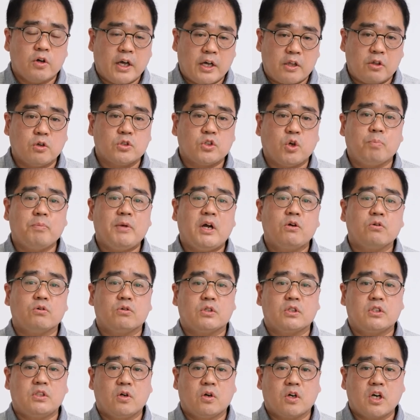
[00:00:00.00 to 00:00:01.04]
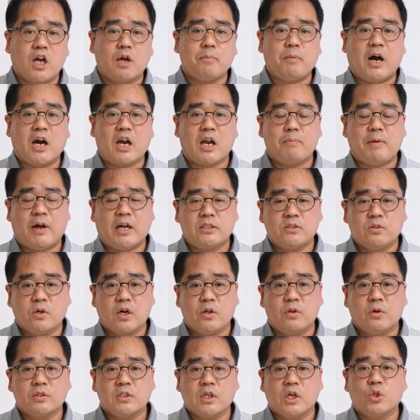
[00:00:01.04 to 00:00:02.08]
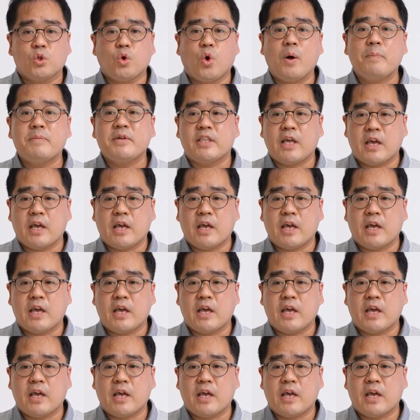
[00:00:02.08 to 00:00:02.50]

서 정말로 지역과 마을의 발전과 성장에 도움이,